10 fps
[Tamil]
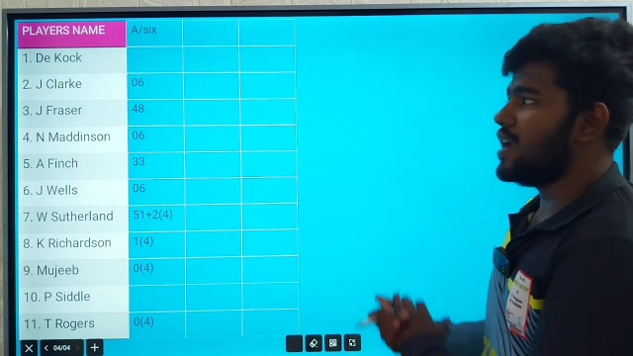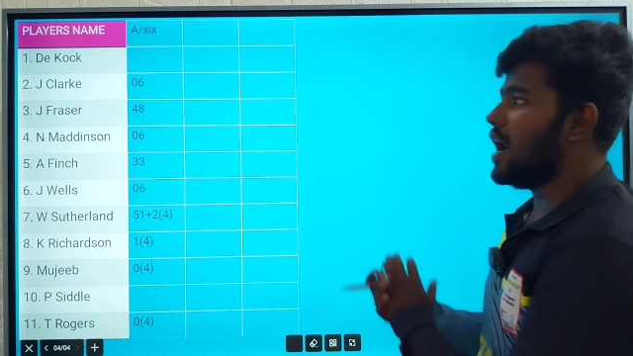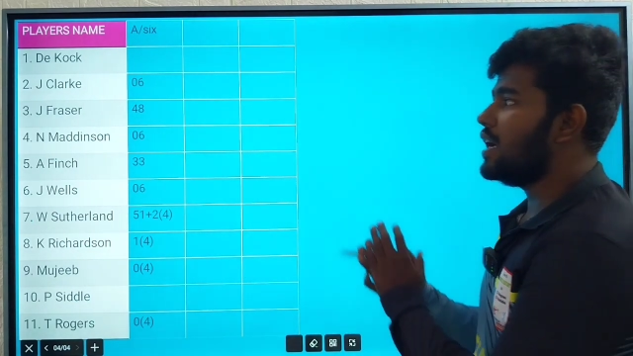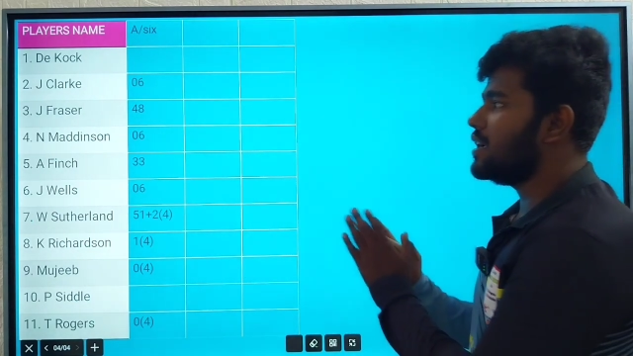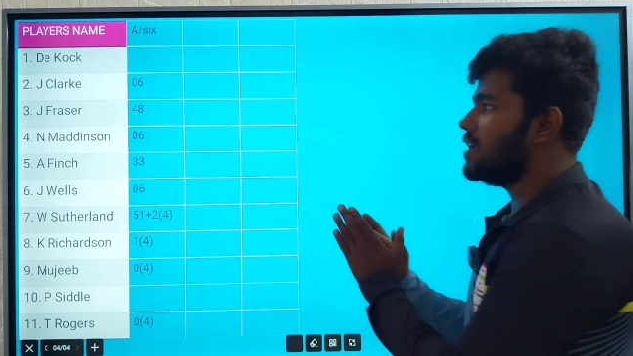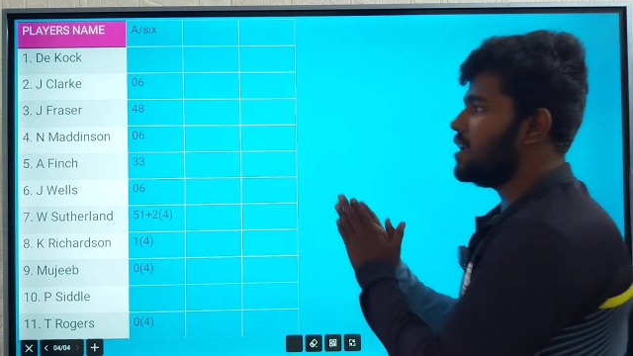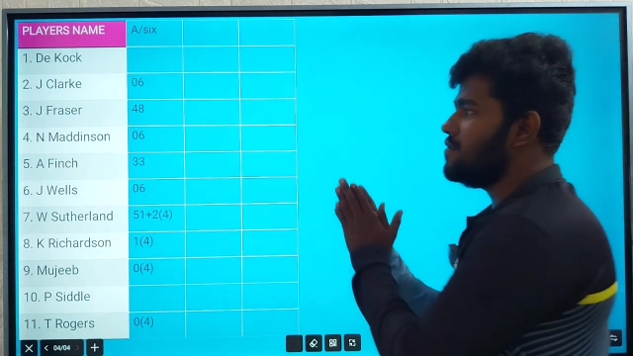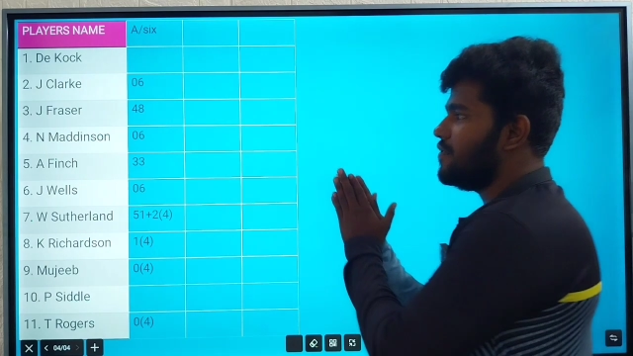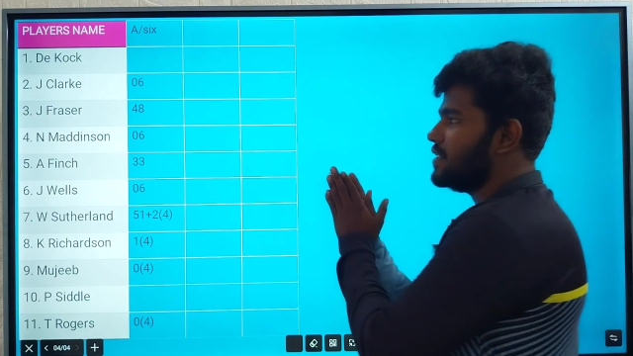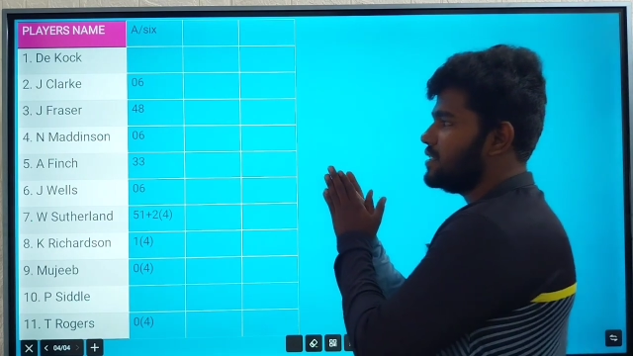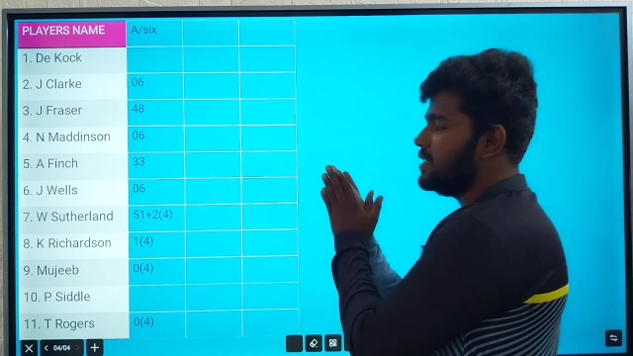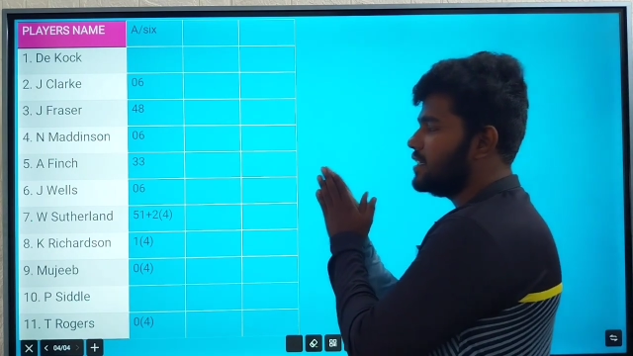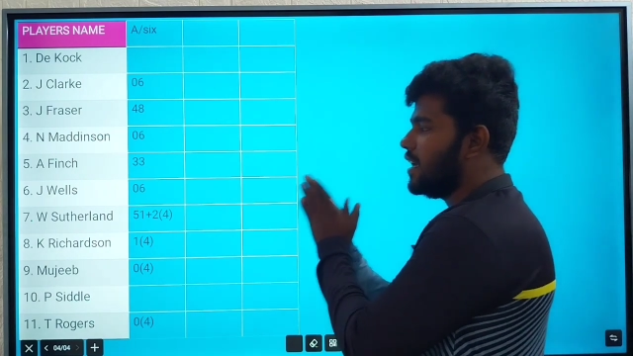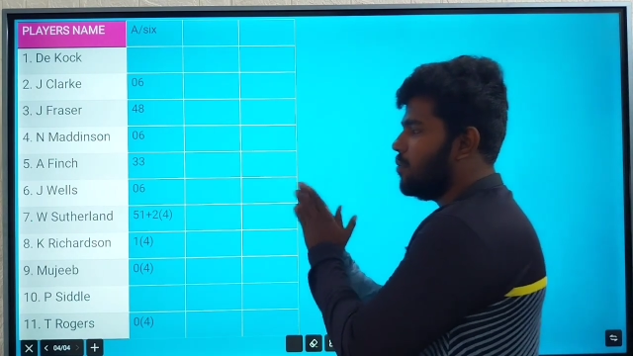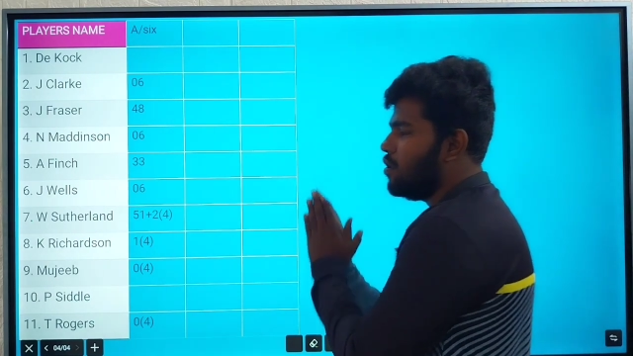யாருக்கெல்லாம் ஃபர்ஸ்ட்
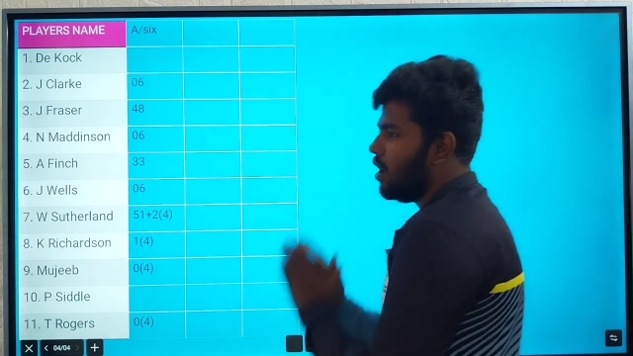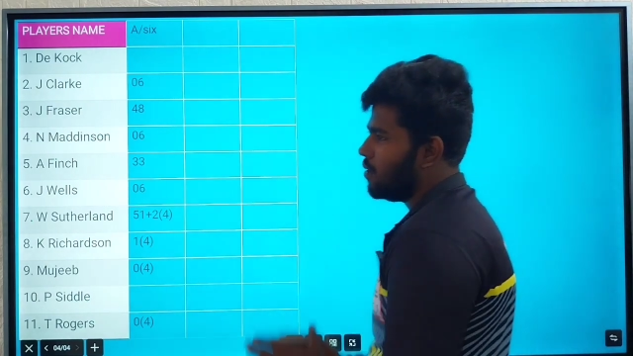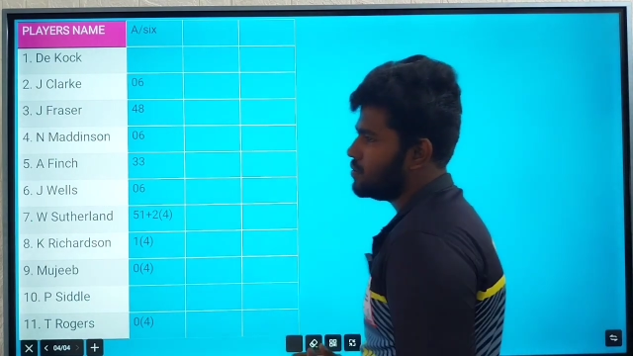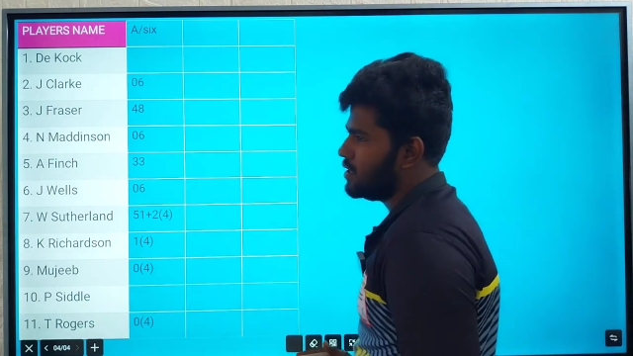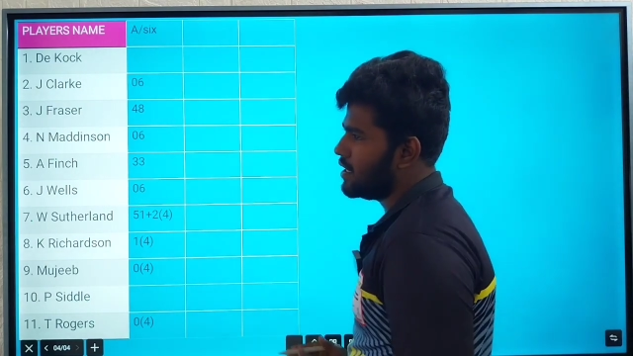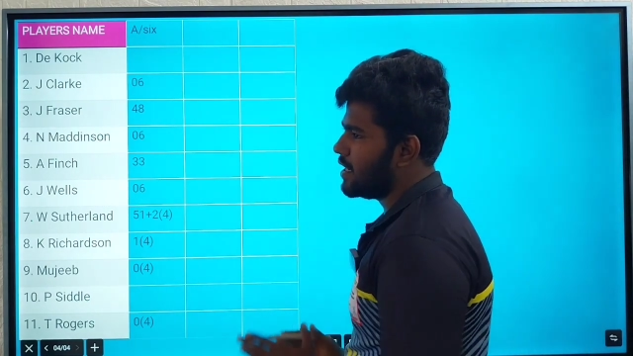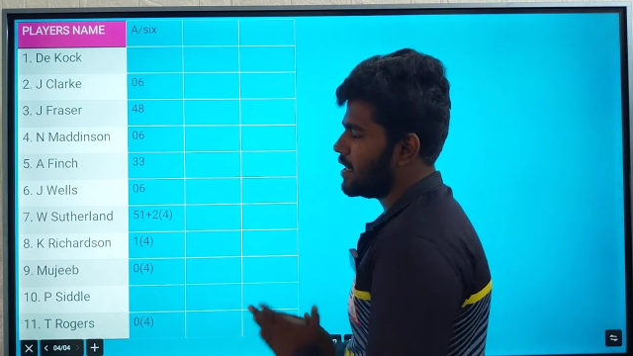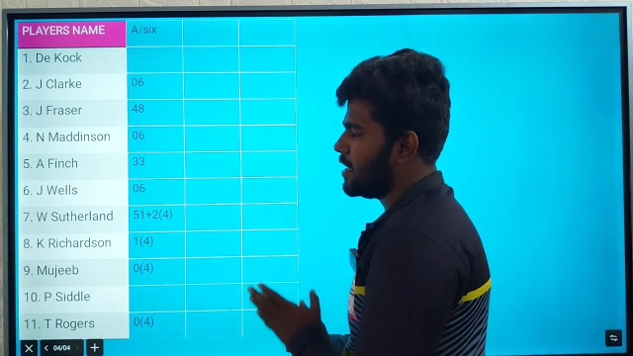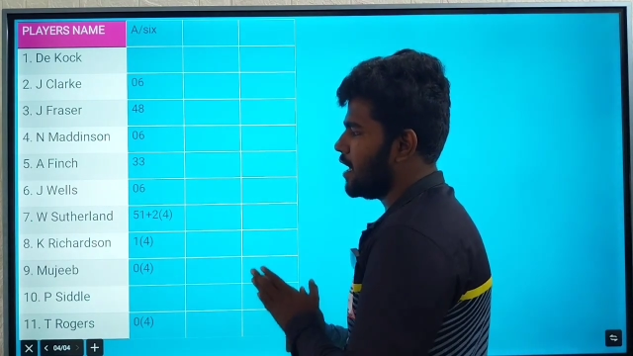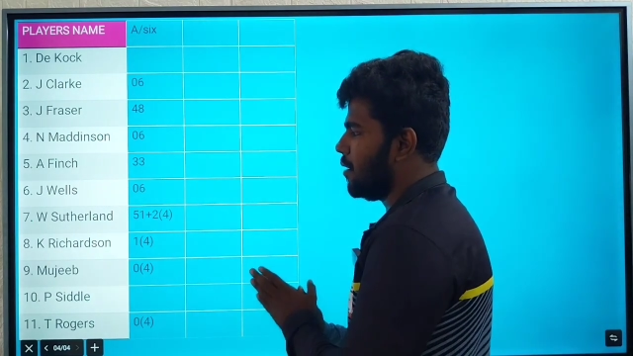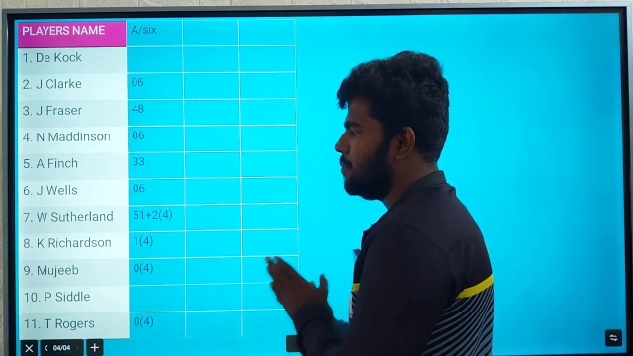டபுள் ஆப்ஷன் இருக்கு